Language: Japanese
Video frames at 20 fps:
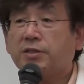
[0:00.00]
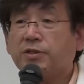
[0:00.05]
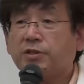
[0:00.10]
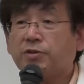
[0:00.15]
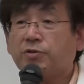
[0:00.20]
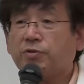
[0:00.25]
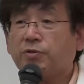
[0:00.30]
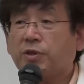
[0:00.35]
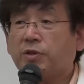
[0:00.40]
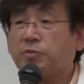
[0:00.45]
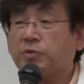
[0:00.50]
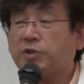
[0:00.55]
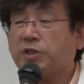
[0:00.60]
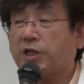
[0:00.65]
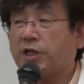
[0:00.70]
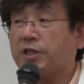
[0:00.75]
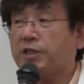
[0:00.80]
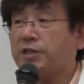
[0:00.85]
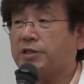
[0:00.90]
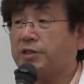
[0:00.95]
必要な分
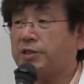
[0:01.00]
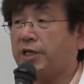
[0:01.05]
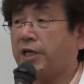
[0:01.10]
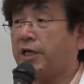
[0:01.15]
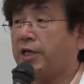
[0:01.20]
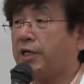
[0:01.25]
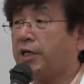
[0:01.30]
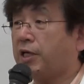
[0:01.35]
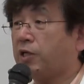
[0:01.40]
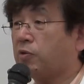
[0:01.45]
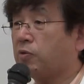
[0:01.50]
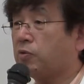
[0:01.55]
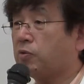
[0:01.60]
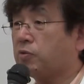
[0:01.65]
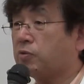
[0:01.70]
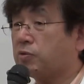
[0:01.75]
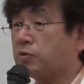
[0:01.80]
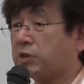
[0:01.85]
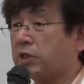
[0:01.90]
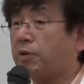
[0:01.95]
だけですねあ
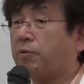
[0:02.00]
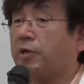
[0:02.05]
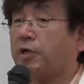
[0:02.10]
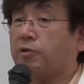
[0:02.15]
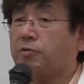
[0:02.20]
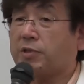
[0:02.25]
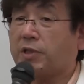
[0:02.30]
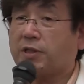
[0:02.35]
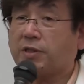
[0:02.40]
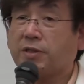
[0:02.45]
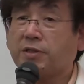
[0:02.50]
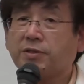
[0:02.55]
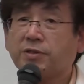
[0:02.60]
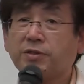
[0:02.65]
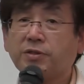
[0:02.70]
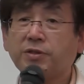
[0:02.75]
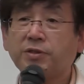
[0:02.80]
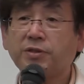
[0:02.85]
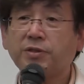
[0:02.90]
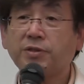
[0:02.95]
の使われるようになってで
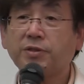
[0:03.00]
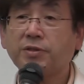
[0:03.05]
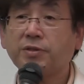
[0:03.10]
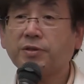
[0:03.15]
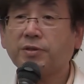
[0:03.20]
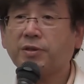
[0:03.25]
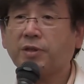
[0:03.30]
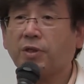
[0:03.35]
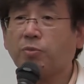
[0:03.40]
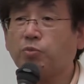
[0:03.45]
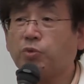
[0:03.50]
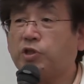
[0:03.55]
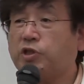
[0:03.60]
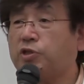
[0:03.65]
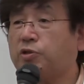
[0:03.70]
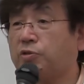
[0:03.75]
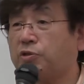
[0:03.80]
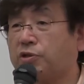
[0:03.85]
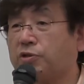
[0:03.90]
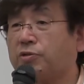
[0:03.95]
すだから武
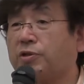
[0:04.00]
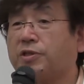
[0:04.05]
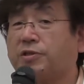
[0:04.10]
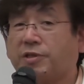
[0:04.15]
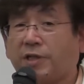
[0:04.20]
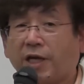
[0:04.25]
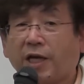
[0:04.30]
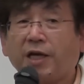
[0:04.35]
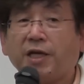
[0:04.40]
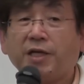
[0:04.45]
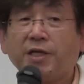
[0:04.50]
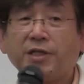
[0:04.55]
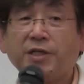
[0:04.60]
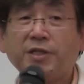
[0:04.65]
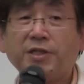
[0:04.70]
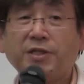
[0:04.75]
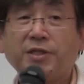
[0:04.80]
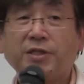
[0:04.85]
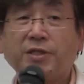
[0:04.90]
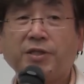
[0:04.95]
器と一緒ですね
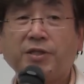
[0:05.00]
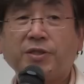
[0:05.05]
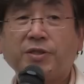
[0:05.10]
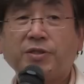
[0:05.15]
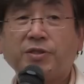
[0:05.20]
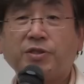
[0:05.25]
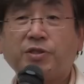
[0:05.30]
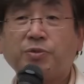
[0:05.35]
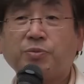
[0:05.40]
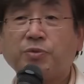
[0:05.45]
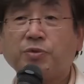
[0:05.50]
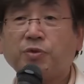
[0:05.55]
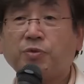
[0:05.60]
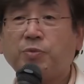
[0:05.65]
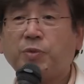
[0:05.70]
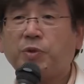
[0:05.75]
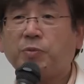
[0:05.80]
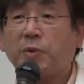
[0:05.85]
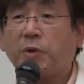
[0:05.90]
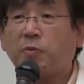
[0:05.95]
自分の
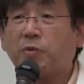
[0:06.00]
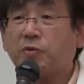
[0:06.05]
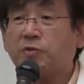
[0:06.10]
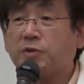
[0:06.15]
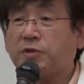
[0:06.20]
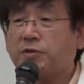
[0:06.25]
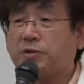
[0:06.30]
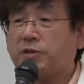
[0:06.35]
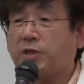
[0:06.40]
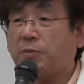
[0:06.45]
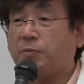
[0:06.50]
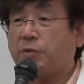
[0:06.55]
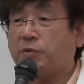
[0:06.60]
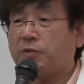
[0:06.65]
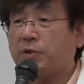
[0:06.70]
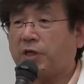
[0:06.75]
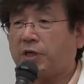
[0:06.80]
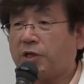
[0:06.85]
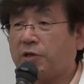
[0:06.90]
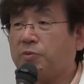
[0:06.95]
身を守るため
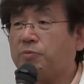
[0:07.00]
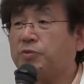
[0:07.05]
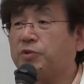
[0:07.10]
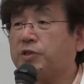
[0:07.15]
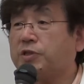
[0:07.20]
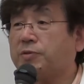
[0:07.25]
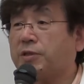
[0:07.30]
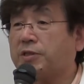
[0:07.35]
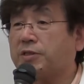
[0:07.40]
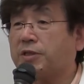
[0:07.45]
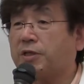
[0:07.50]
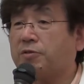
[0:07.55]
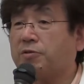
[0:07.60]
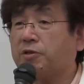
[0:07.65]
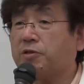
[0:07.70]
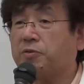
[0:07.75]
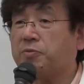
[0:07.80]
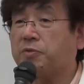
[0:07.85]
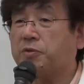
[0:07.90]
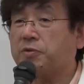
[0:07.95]
だけの武器を扱う
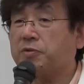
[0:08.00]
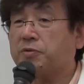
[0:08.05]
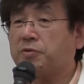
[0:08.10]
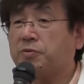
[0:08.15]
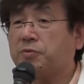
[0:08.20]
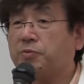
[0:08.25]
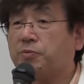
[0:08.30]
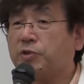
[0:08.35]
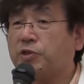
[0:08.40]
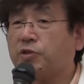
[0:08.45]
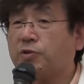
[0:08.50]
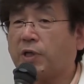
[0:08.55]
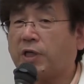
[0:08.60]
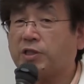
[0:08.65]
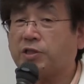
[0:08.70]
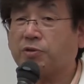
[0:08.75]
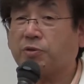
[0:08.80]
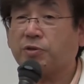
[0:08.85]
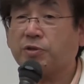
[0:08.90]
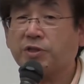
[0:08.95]
けども武器を
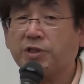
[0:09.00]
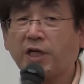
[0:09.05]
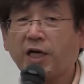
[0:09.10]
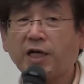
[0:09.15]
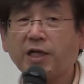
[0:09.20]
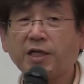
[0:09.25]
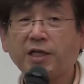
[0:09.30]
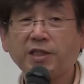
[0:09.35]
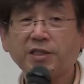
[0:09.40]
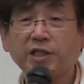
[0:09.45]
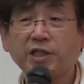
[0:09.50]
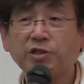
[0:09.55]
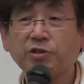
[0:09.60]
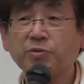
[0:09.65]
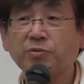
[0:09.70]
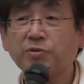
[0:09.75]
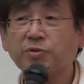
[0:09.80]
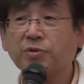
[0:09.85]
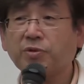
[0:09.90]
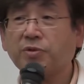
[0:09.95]
あちこちに氾濫させ
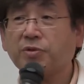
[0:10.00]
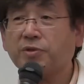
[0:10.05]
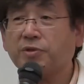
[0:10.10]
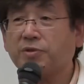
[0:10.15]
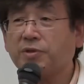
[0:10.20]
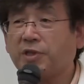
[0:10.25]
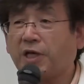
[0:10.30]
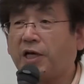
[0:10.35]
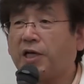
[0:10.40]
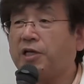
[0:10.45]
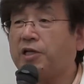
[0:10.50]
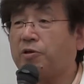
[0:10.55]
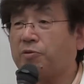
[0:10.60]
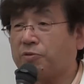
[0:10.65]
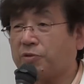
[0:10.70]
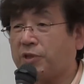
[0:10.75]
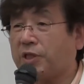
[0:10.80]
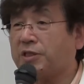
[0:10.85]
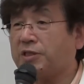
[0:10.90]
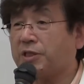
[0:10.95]
ておくと大変な
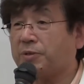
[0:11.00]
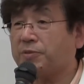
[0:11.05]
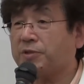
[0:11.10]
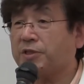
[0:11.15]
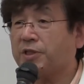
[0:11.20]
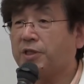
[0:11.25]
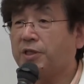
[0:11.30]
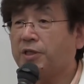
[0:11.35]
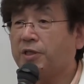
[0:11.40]
ことになっちゃいます